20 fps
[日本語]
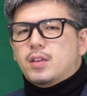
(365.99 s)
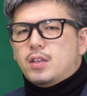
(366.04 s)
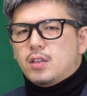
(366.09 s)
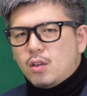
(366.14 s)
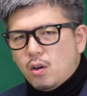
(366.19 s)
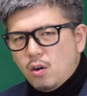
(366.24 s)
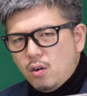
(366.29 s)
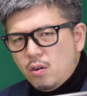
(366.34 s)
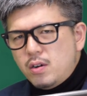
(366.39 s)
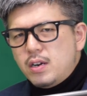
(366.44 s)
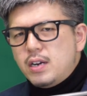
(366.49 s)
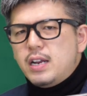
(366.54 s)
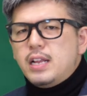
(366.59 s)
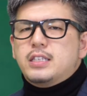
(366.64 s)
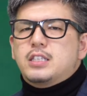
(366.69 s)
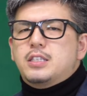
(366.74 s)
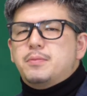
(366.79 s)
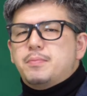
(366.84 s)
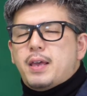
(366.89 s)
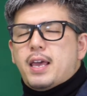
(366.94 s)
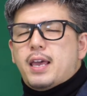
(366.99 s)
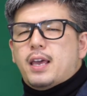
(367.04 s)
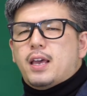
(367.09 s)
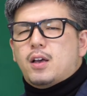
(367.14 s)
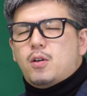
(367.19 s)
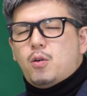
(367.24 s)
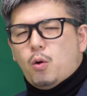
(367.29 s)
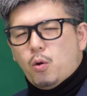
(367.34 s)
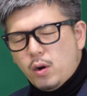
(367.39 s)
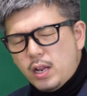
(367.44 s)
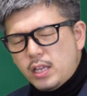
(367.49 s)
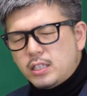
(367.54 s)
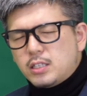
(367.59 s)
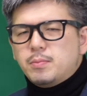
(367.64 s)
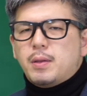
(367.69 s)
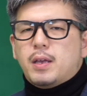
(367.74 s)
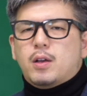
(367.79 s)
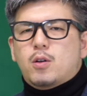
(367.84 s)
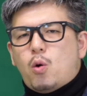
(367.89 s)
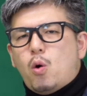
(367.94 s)
よん列目ご列
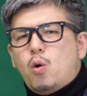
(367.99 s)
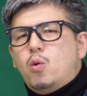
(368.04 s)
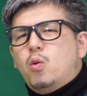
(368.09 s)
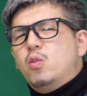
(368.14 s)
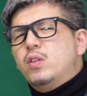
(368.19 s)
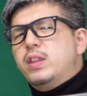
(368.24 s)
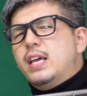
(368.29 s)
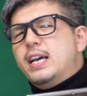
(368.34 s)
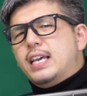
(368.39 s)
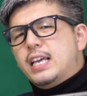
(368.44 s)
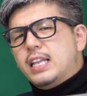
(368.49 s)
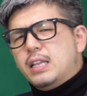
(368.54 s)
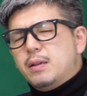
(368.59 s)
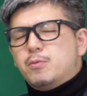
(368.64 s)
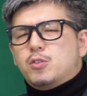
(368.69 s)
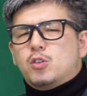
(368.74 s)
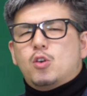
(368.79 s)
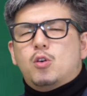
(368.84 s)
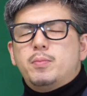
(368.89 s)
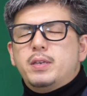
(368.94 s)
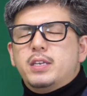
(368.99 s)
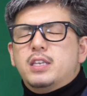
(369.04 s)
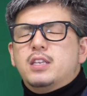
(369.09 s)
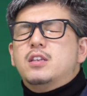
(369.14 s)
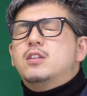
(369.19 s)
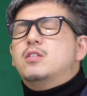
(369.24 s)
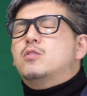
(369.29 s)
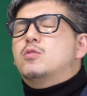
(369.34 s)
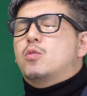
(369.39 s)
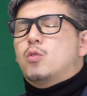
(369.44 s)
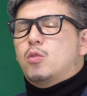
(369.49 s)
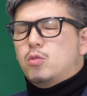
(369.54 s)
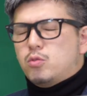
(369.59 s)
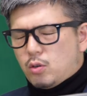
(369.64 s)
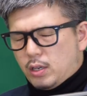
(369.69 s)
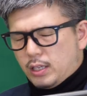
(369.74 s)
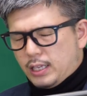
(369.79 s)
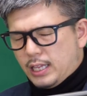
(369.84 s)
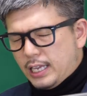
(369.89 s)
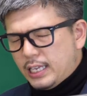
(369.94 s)
目、ここだけでも読み切ること
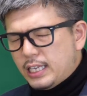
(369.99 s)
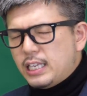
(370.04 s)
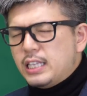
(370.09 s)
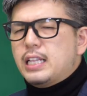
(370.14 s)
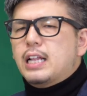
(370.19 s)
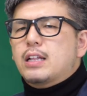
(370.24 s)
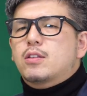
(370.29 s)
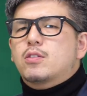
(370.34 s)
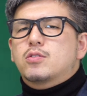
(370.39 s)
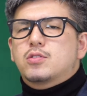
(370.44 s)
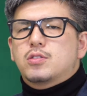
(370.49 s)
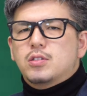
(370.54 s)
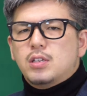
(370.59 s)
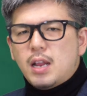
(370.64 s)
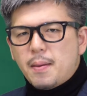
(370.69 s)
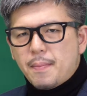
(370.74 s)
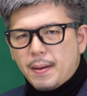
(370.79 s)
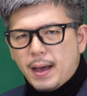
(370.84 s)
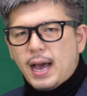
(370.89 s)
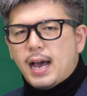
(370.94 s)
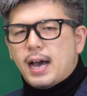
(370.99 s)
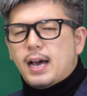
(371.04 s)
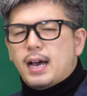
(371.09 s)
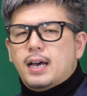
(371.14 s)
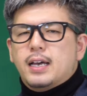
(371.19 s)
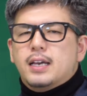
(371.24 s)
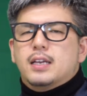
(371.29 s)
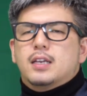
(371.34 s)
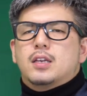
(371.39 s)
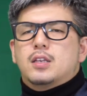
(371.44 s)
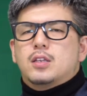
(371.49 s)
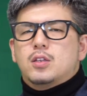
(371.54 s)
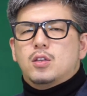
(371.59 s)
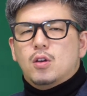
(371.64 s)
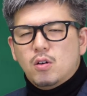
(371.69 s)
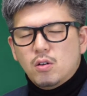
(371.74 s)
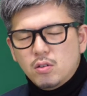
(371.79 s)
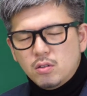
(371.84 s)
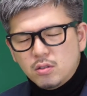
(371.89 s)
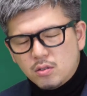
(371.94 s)
ができたとすれば
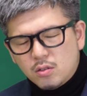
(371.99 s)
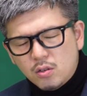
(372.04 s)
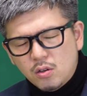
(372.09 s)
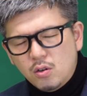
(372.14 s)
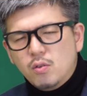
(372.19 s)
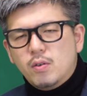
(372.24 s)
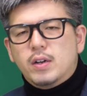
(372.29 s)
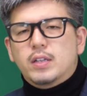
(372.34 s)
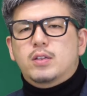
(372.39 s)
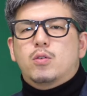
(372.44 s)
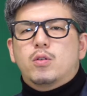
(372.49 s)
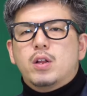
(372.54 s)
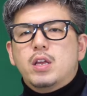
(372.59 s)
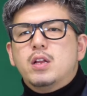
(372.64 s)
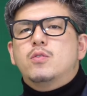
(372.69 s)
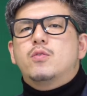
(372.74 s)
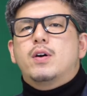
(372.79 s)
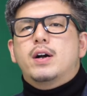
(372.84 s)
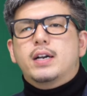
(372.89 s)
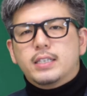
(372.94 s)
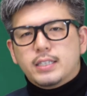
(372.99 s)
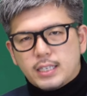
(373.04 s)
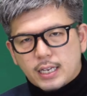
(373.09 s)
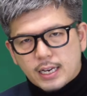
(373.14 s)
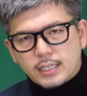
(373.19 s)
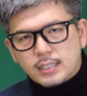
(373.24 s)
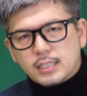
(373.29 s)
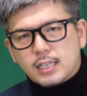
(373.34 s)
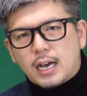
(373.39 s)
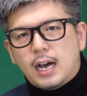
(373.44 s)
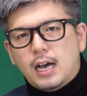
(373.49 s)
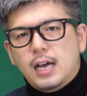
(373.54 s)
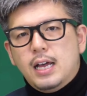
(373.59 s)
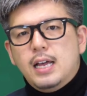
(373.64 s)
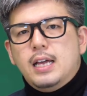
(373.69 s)
よん等は取れるわけじゃないですか。